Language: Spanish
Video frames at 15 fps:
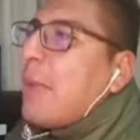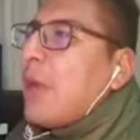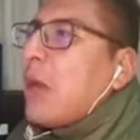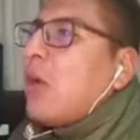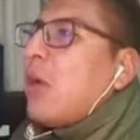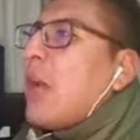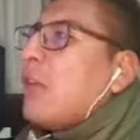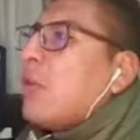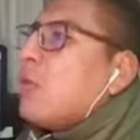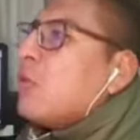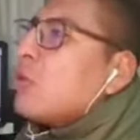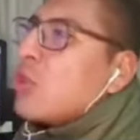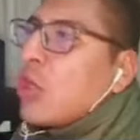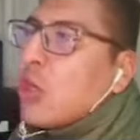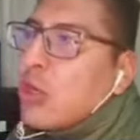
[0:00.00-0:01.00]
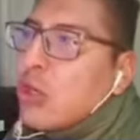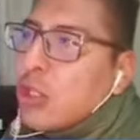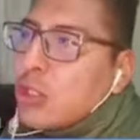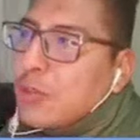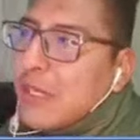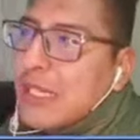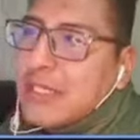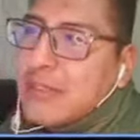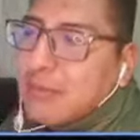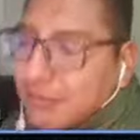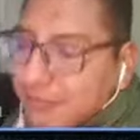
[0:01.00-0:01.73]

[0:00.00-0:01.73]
mejorado y mucho con los pies.